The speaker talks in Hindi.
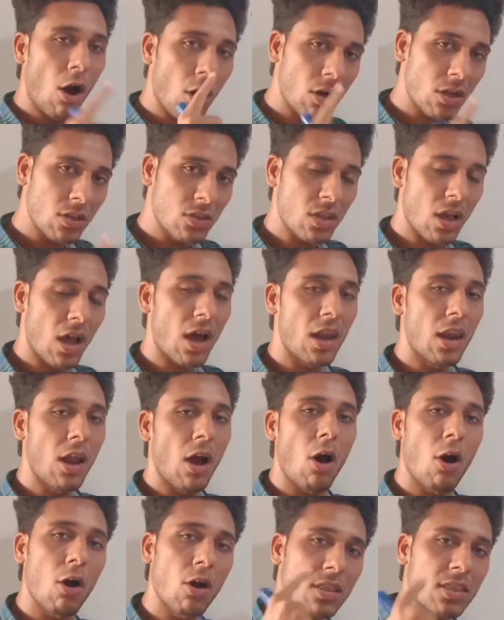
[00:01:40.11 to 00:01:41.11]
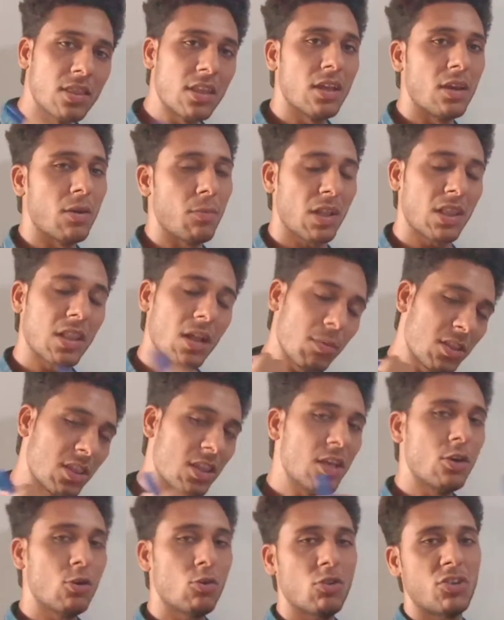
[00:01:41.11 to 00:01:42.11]
और साल और दिन मतलब
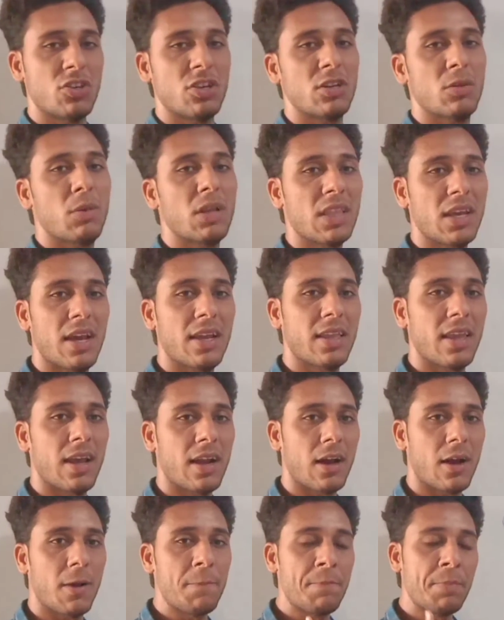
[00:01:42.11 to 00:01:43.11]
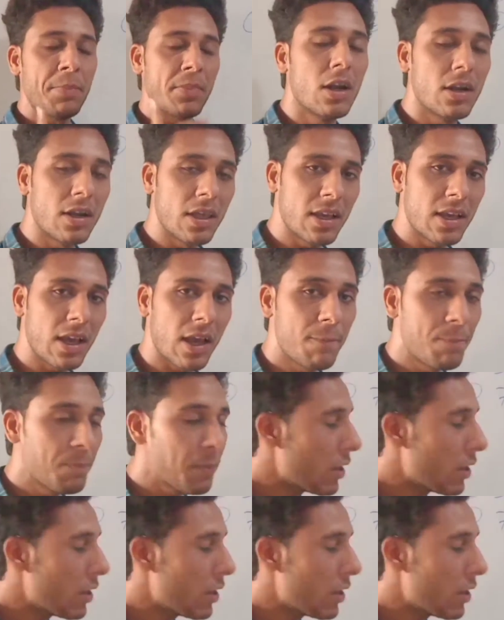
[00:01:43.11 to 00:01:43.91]
तीनों चीज़ बताया जाएगा ठीक है